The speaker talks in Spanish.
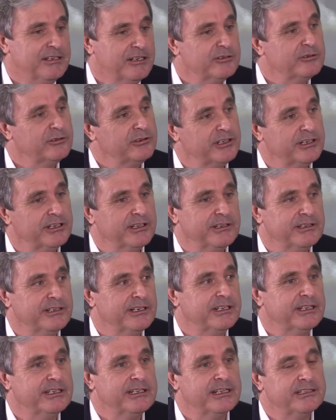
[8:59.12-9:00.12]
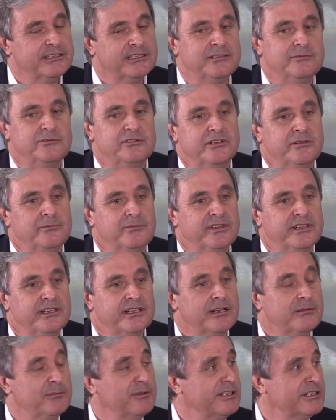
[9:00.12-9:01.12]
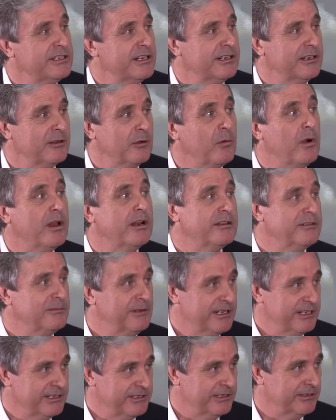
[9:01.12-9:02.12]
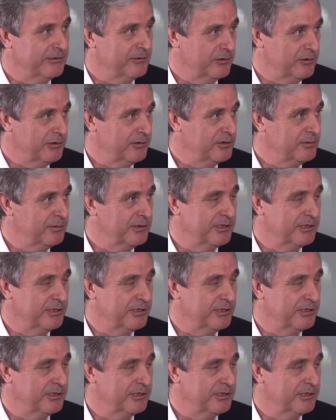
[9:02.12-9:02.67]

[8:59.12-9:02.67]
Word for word: Eso quiere decir que ya tenemos que empezar a pensar en cuáles van a ser los nuevos